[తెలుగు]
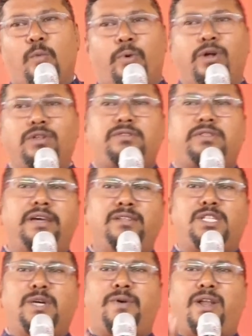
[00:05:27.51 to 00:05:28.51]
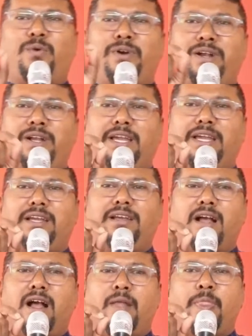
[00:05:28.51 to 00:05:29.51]
ప్రోత్సహించేవారు ఉండి
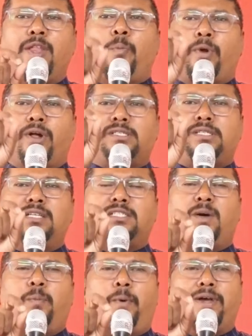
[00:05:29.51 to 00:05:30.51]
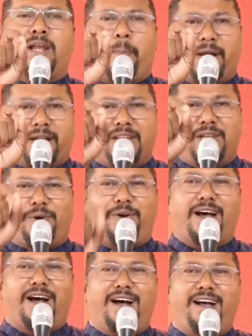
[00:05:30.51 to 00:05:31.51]
నేను ప్రోత్సహించకపోయినప్పటికీ కూడా